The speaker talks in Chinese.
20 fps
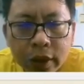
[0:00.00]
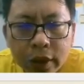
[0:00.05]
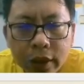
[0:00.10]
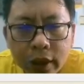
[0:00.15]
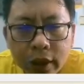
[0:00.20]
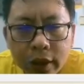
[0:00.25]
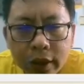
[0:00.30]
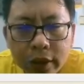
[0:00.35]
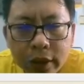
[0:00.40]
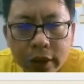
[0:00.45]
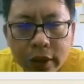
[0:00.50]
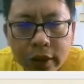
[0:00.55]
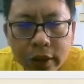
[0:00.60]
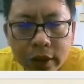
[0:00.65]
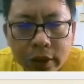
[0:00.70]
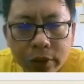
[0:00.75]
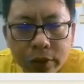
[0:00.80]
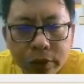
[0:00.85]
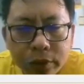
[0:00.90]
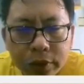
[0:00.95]
颠鱼
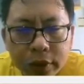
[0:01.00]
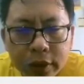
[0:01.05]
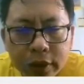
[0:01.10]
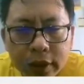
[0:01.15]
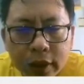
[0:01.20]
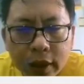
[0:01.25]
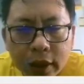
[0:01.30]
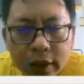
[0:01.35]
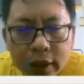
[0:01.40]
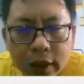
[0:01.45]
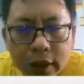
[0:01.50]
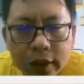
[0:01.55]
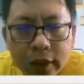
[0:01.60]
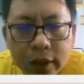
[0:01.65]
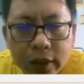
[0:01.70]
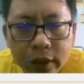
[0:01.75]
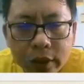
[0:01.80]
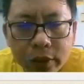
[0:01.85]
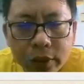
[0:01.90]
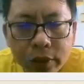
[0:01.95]
即虎视眈眈，
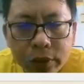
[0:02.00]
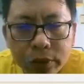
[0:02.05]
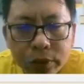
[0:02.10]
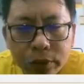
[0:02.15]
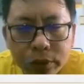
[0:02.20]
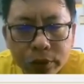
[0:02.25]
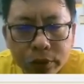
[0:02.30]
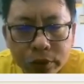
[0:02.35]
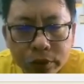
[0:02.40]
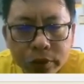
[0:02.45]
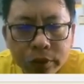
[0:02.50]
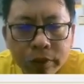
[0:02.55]
其欲助助。